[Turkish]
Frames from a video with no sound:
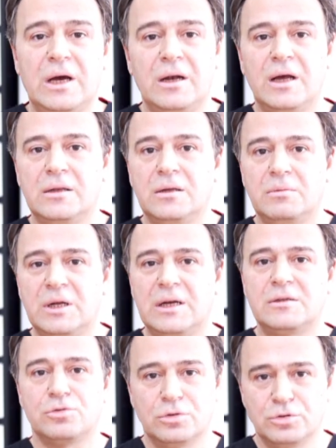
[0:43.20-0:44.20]

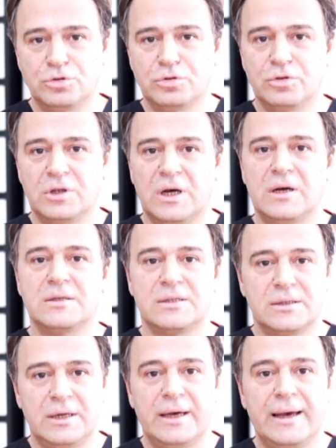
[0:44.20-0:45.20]
değerlendirmeler sonucunda
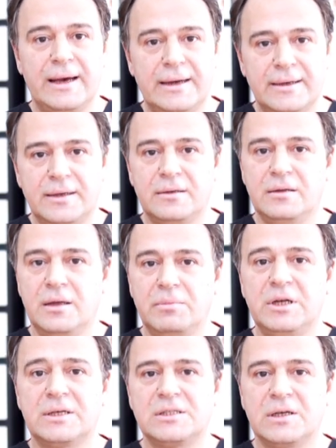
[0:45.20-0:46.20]
hastada eğer ki
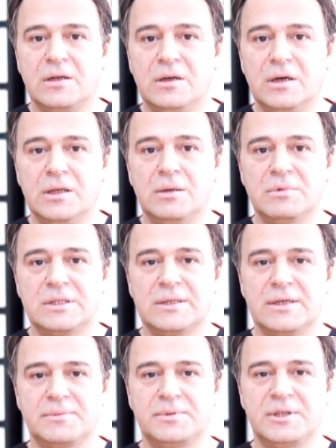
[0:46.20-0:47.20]
demir eksikliği anemisi
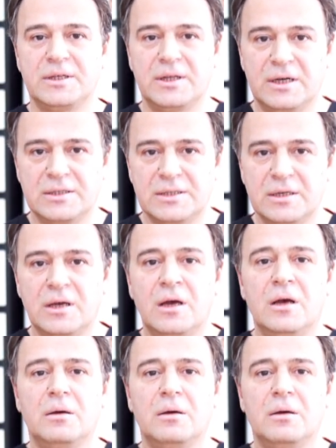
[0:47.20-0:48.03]
tespit edersek